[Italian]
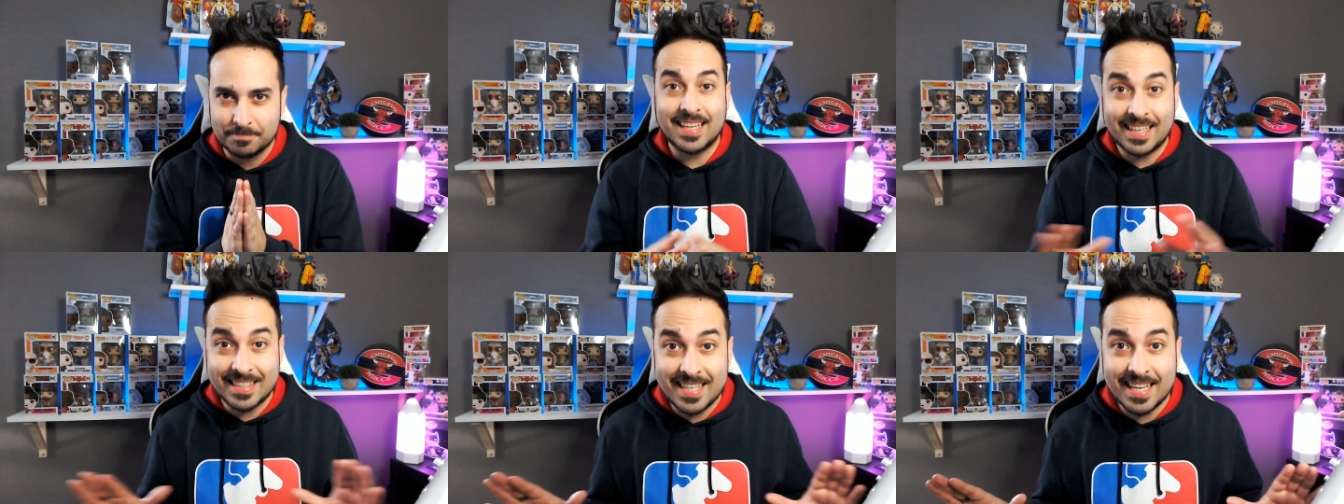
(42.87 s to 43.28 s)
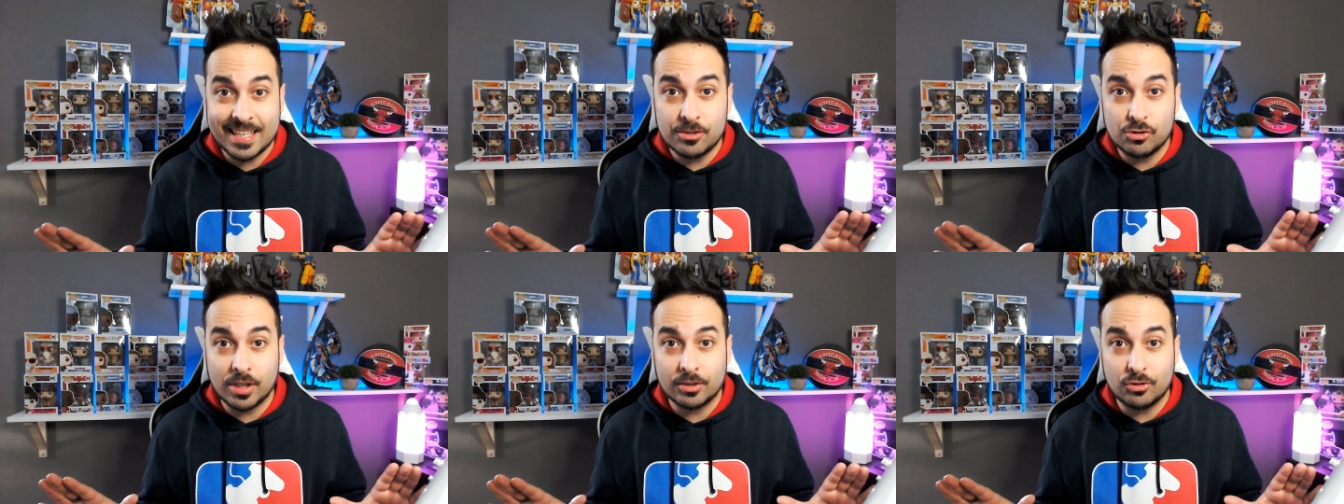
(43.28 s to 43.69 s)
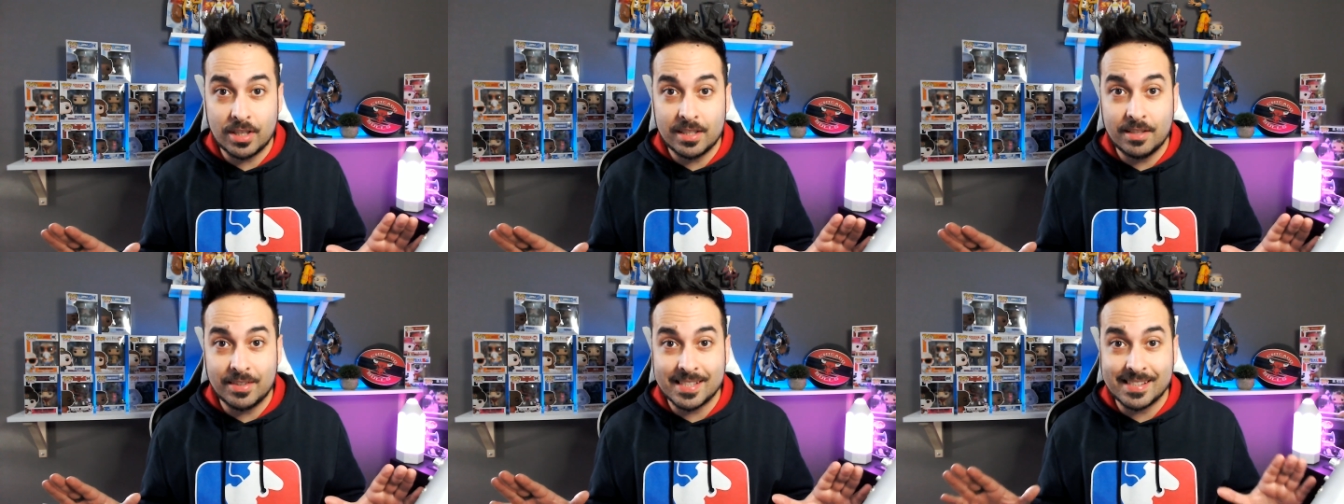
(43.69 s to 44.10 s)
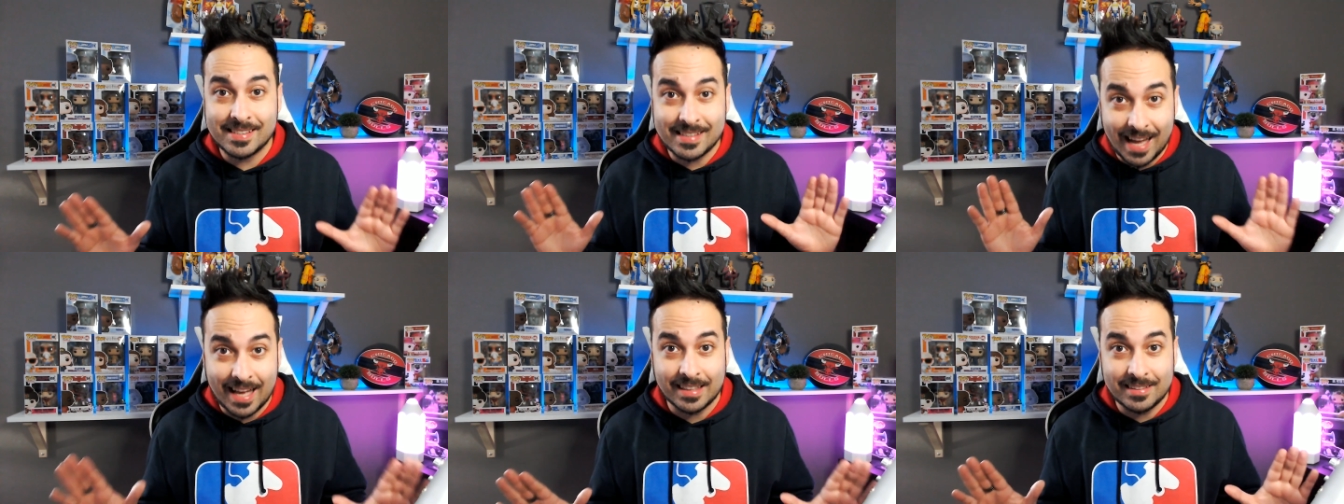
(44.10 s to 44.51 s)
Carriere giocatori
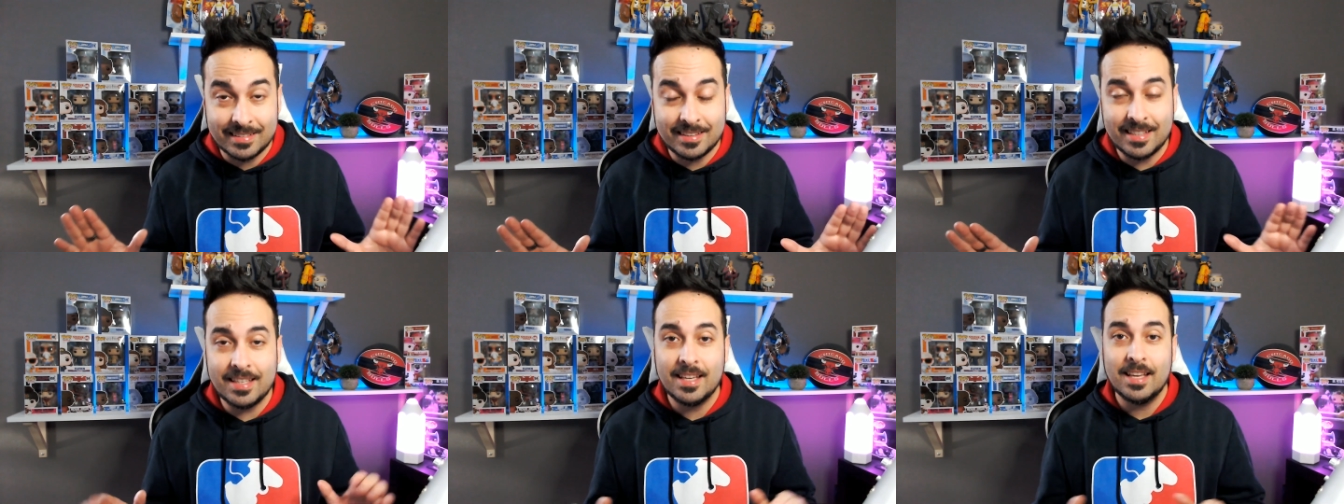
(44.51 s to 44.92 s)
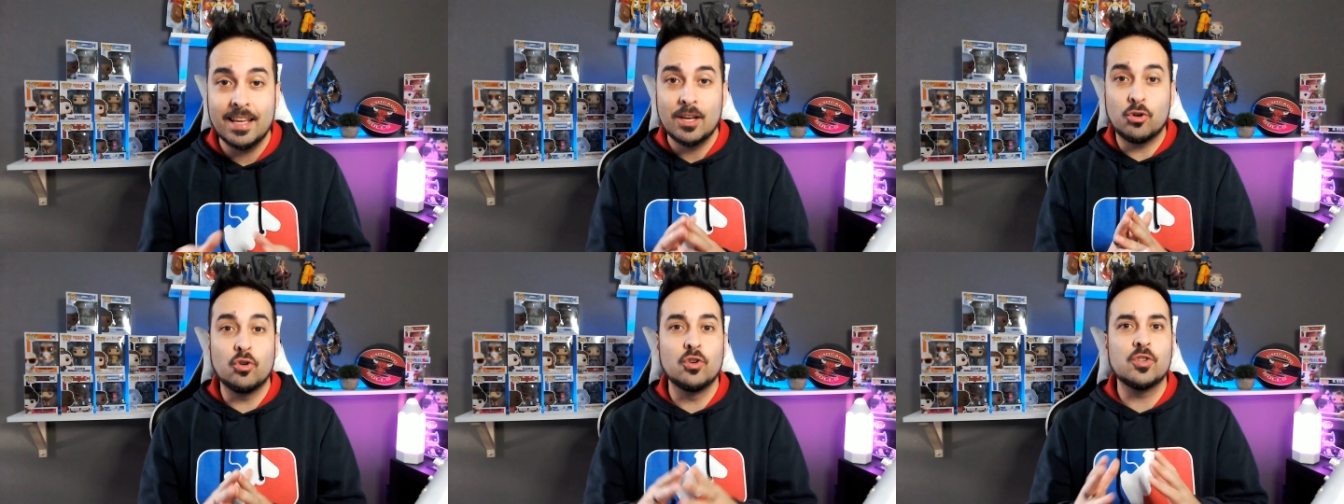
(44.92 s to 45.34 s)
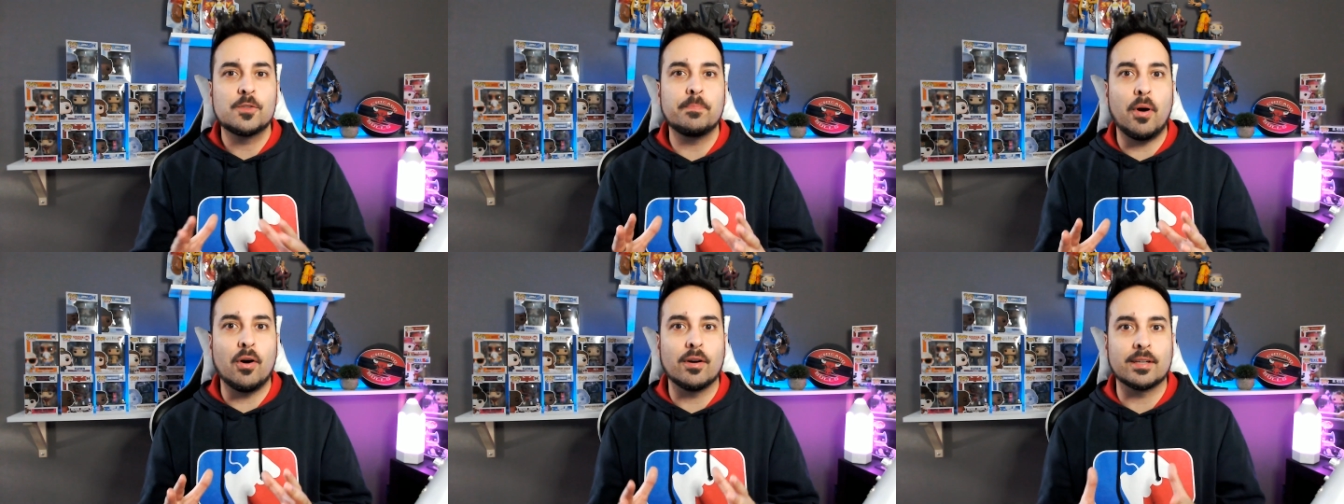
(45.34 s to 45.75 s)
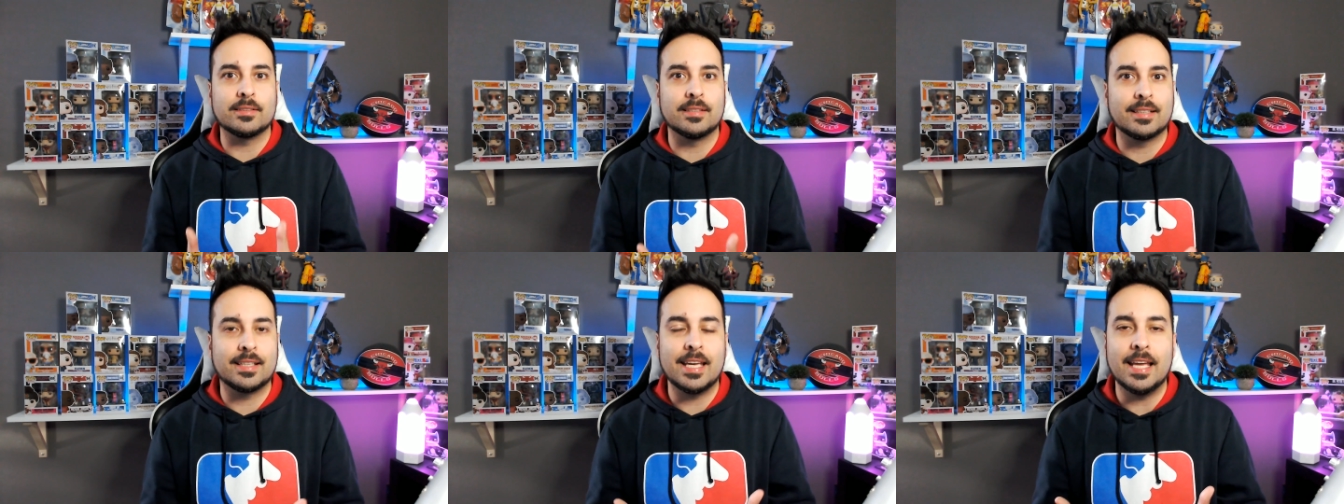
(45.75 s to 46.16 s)
devastanti con
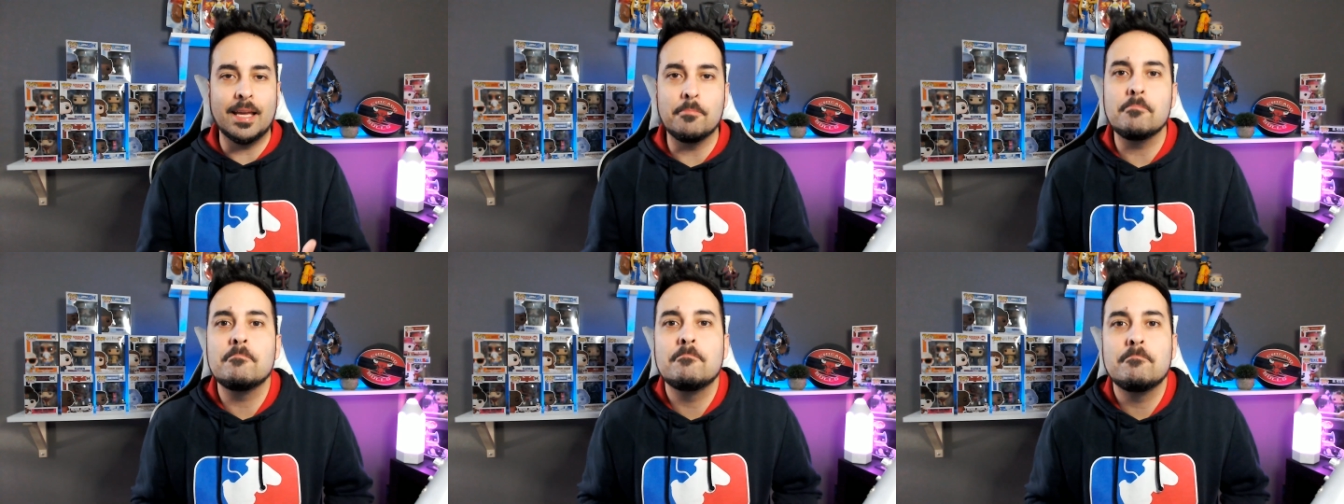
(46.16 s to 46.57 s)
sport che